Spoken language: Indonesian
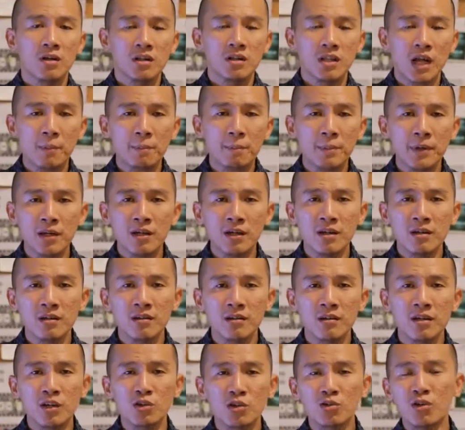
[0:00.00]
tapi
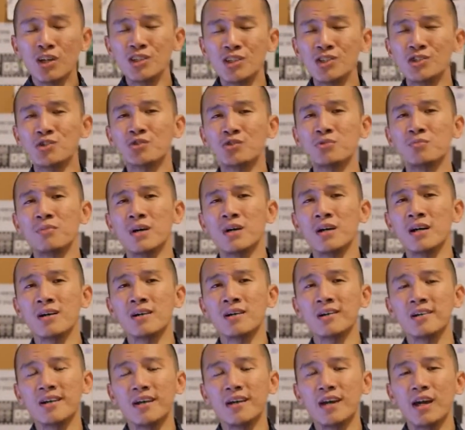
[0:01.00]
itu kan
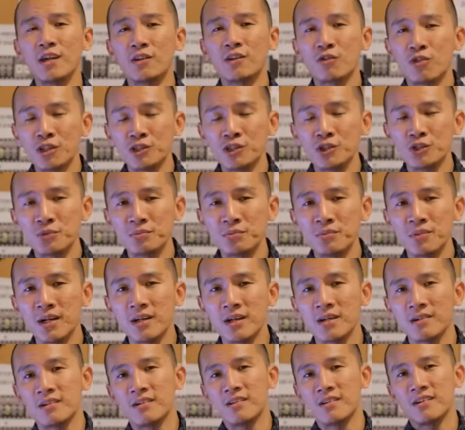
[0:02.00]
cuma itu kan
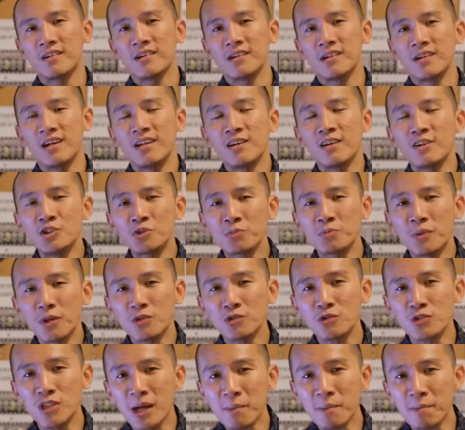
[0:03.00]
cuma itu kan cuma
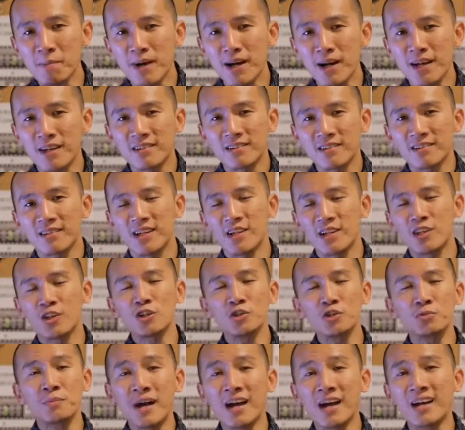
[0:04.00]
ucapan, itu kan
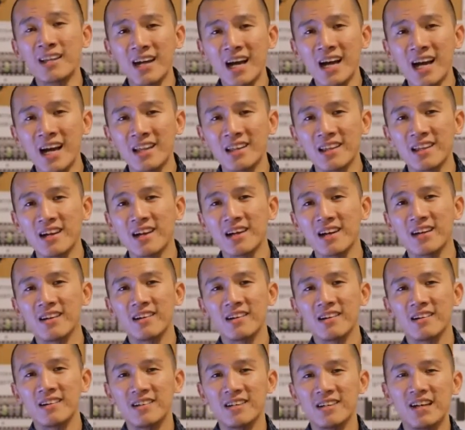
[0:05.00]
cuma
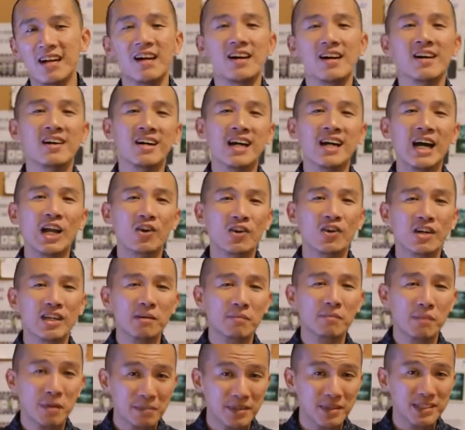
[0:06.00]
kata-kata. Ya, kalau
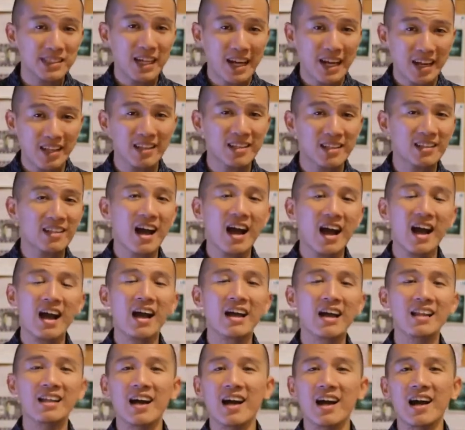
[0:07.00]
kita berbicara tentang
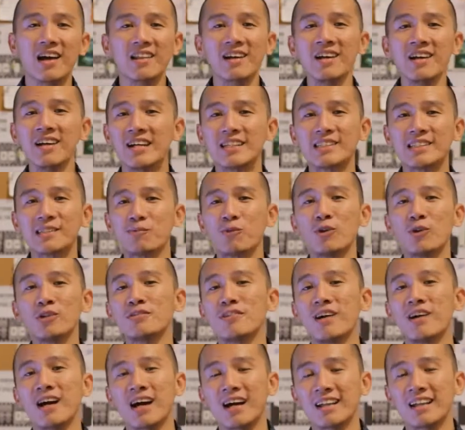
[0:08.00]
kata-kata ya semua
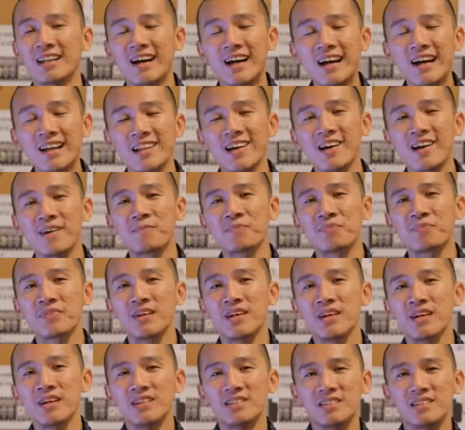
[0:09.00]
juga kata-kata
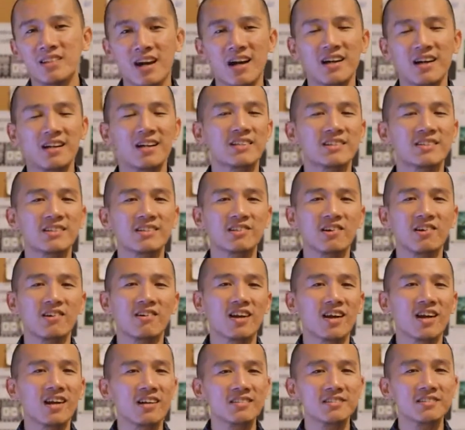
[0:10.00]
syahadat
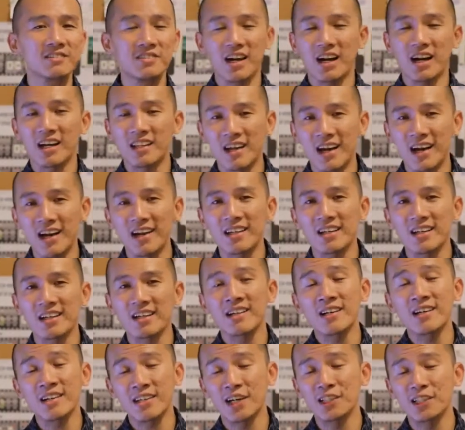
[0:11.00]
seseorang juga
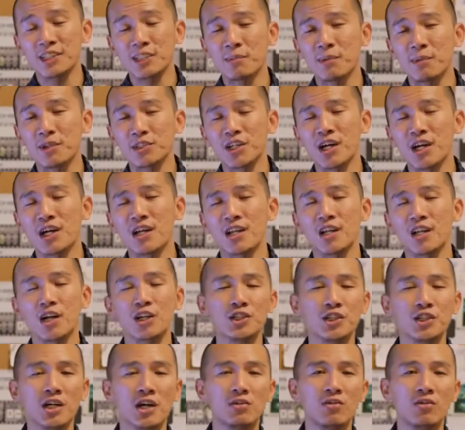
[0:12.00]
kata-kata ketika saya bersyahadat
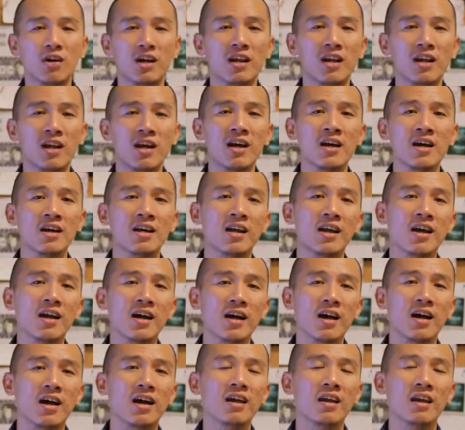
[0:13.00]
asyhadu an la
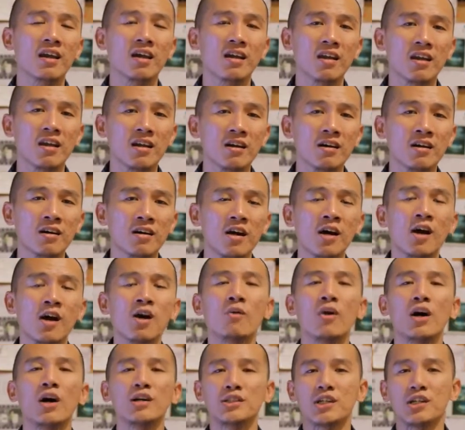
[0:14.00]
ilaha illallah
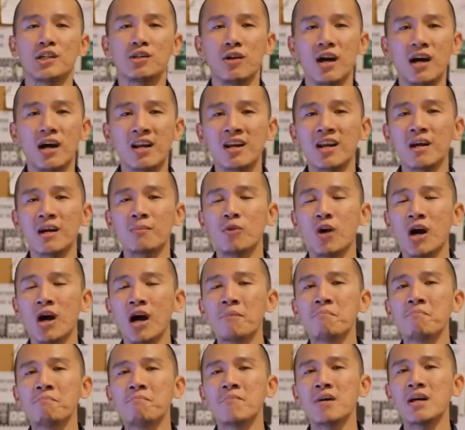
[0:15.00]
wa asyhadu anna
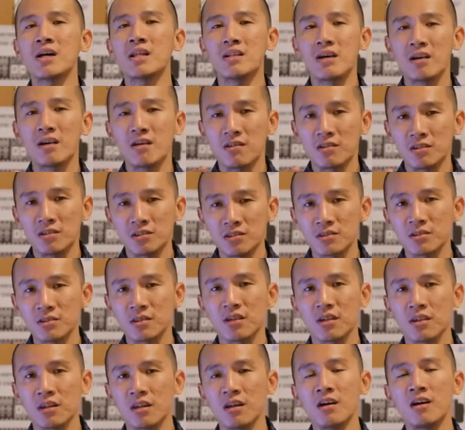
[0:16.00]
muhammadar
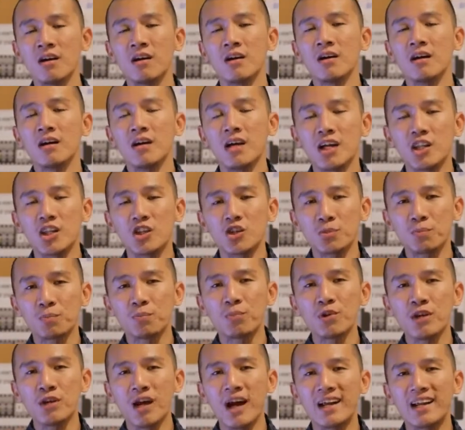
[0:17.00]
rasulullah itu
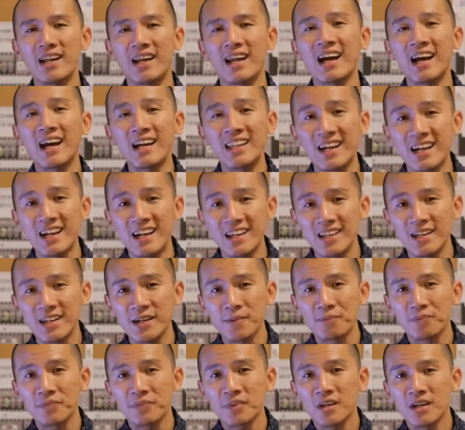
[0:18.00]
pun adalah
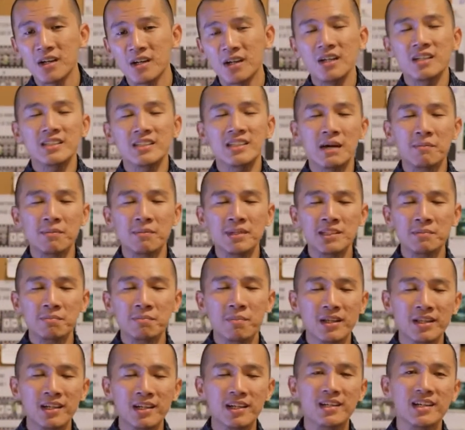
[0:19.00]
kata-kata sama
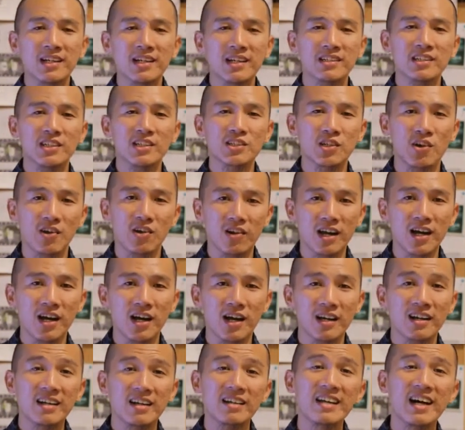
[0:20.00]
seperti ketika
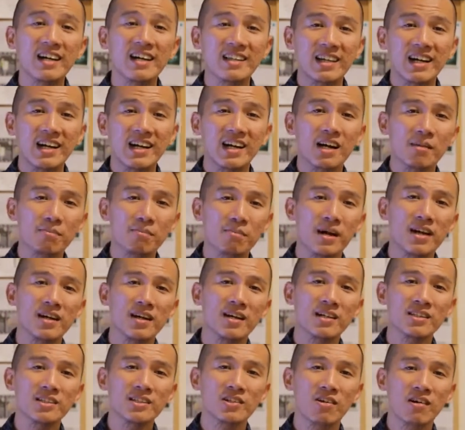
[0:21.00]
seseorang datang
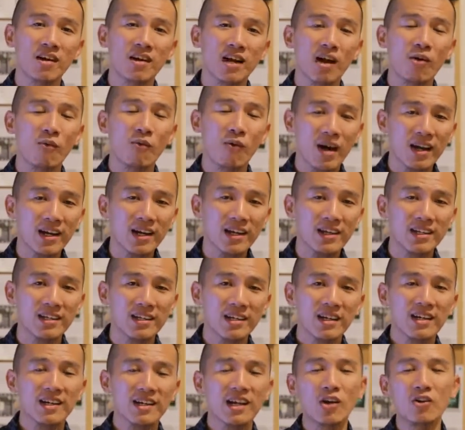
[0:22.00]
kepada seorang
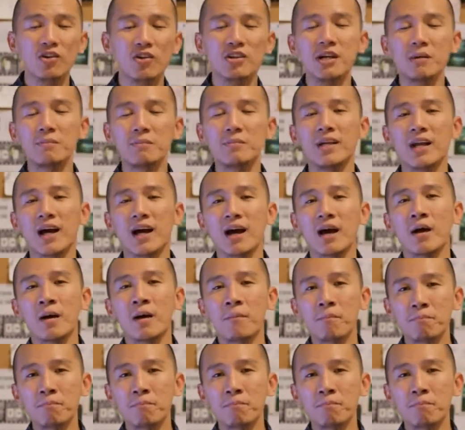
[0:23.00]
wali lalu dia bilang